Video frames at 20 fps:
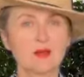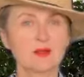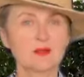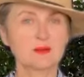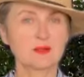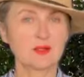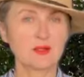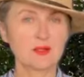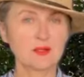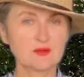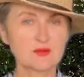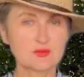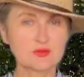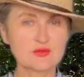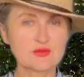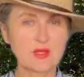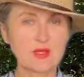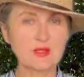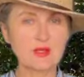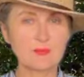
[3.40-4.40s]
Дорогие
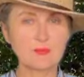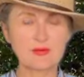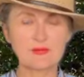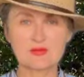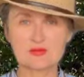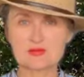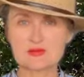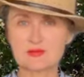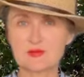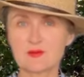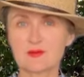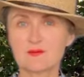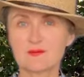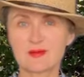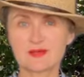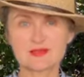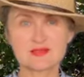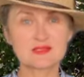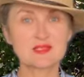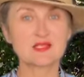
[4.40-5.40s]
друзья, я приветствую
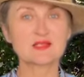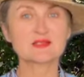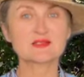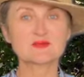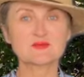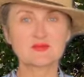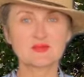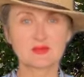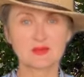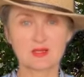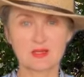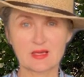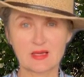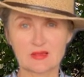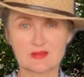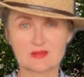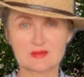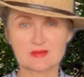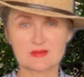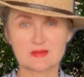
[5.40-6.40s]
вас из
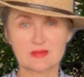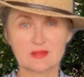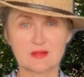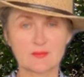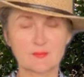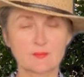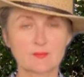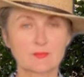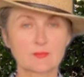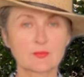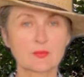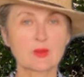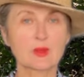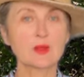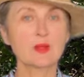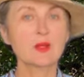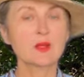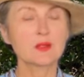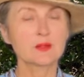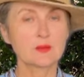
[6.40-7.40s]
Финляндии.
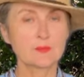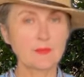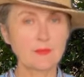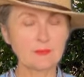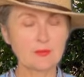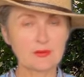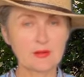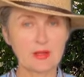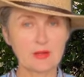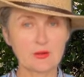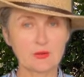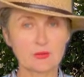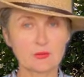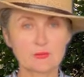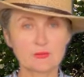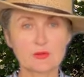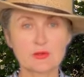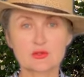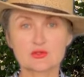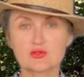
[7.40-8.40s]
Напоминаю,
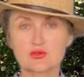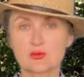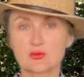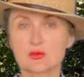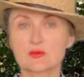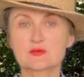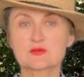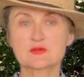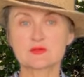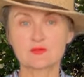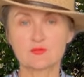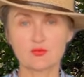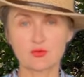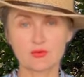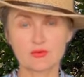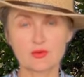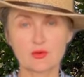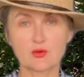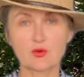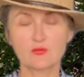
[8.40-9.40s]
что
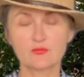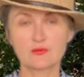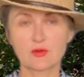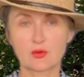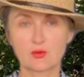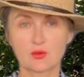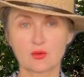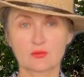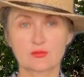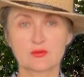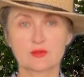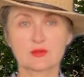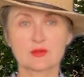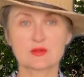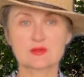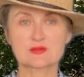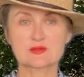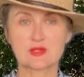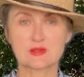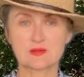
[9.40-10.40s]
сегодня ровно год
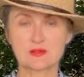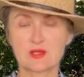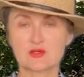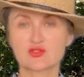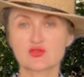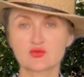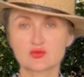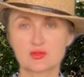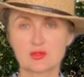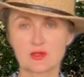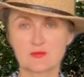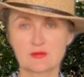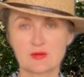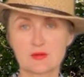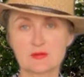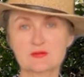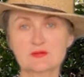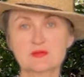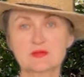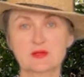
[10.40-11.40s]
со дня
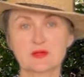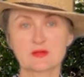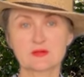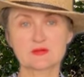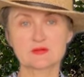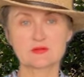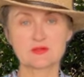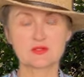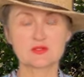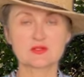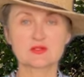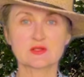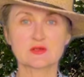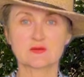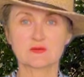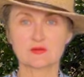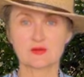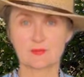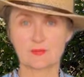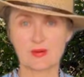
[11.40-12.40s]
жуткого
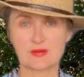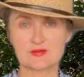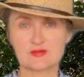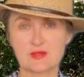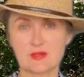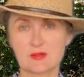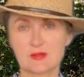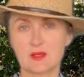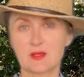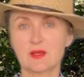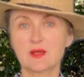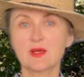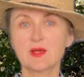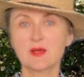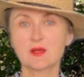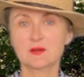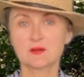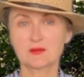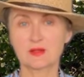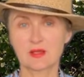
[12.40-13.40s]
террористического нападения на